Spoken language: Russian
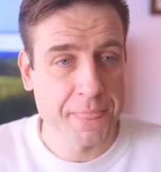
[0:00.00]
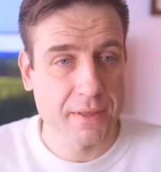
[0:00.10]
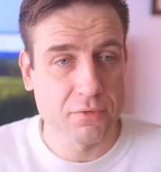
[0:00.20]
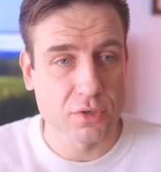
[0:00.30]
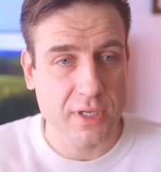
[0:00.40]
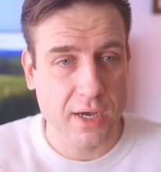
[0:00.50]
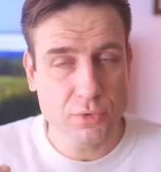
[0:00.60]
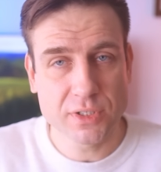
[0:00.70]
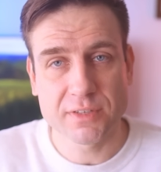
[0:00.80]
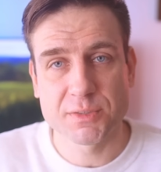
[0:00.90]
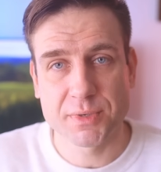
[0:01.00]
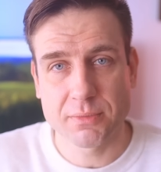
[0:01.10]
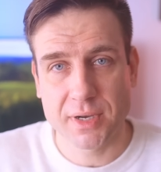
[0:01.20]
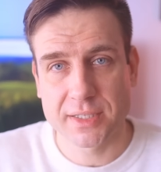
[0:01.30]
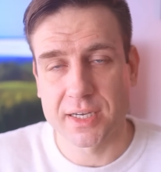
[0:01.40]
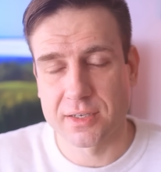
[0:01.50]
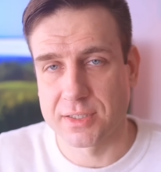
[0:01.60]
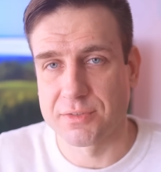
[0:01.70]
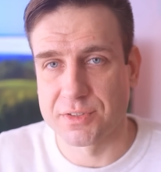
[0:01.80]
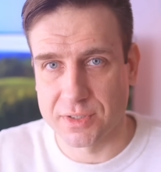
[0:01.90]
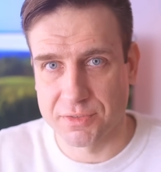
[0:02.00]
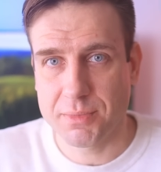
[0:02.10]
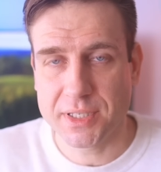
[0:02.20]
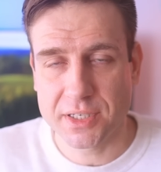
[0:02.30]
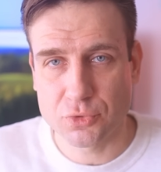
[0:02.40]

Вот. А он это воспринимает как, соответственно, внимание,